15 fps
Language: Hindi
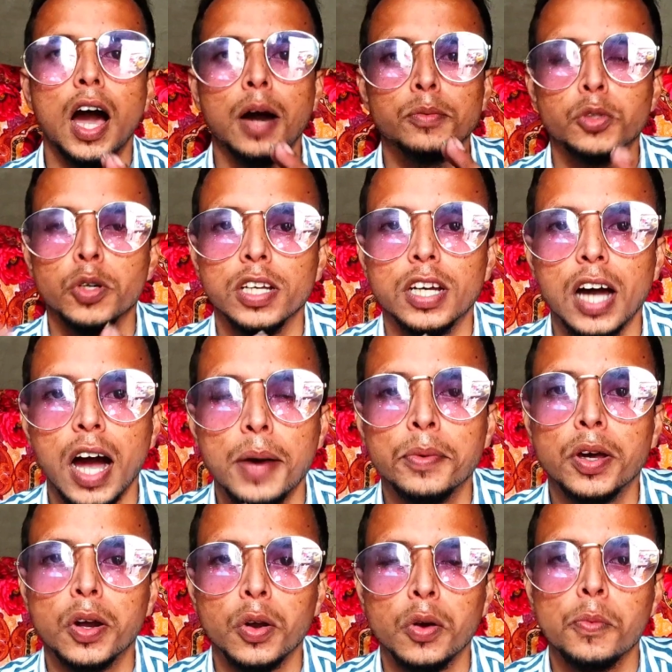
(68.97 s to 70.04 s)
आप जो ये
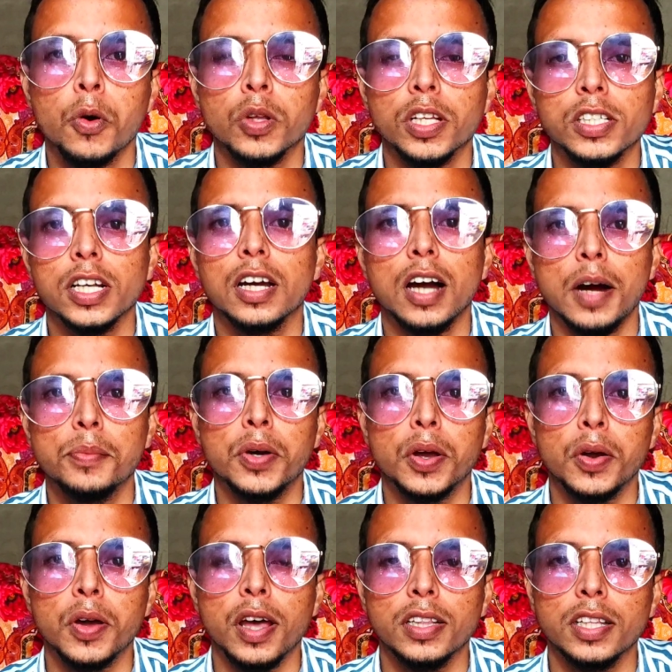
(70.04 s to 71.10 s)
काम कर रहे हो बहुत अच्छा काम
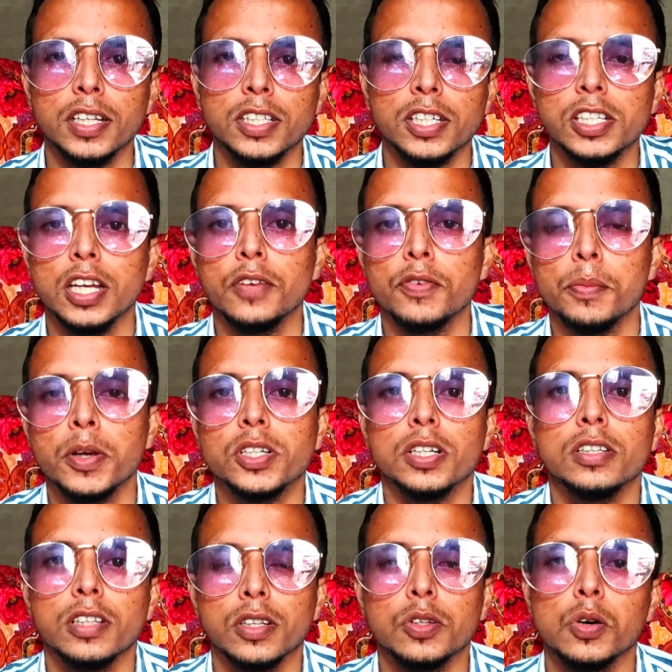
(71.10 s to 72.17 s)
कर रहे हो इतनी अच्छी अच्छी
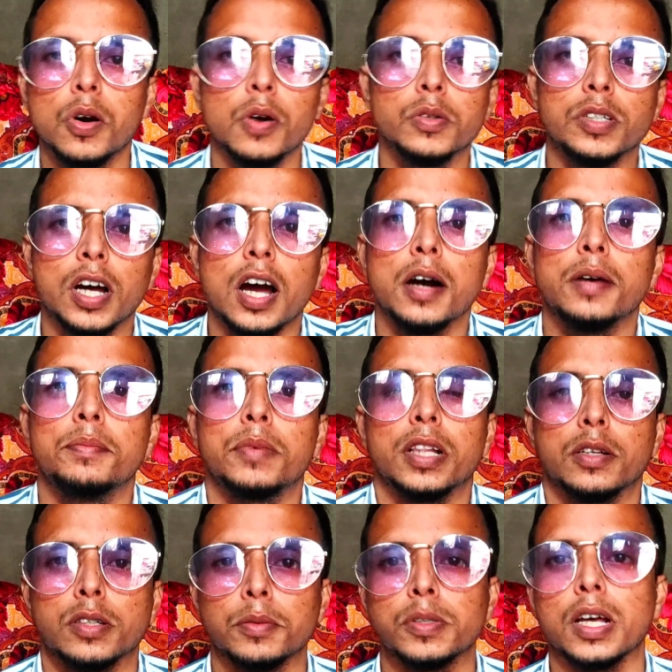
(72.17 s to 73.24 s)
इन्फॉर्मेशन देते हो जहाँ
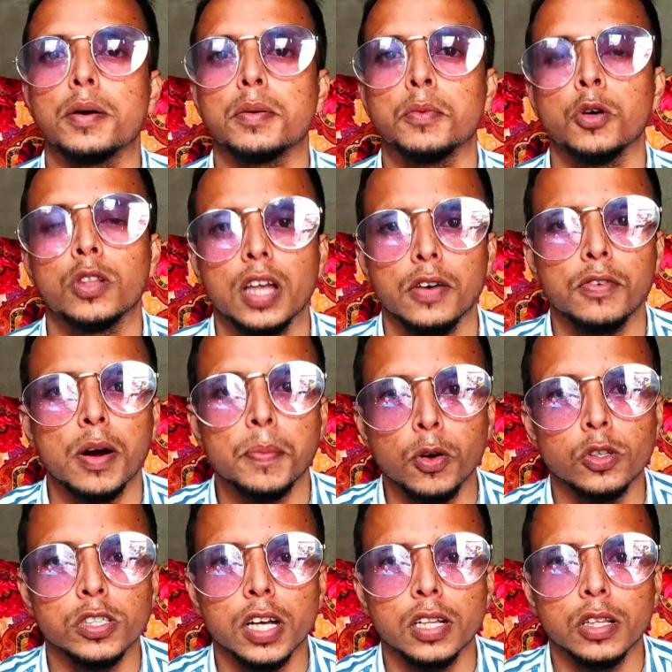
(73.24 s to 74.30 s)
मतलब और बोलते हो वहाँ
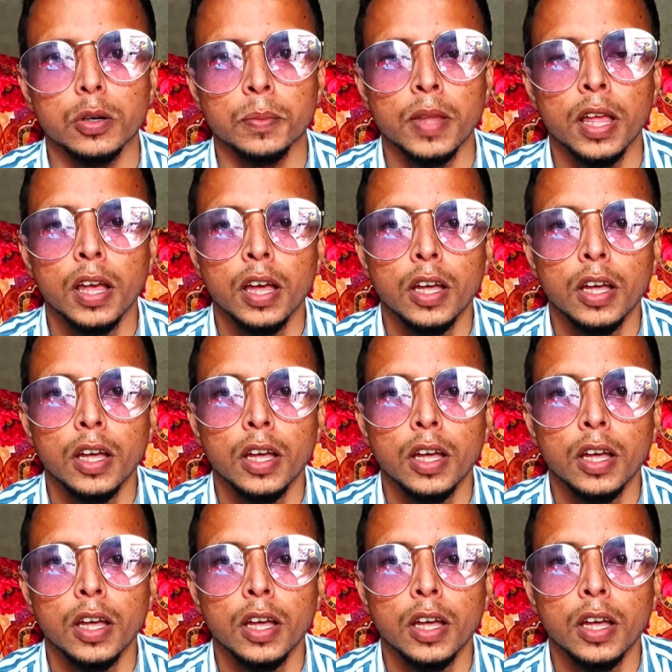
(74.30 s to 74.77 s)
पहुँच जाते हो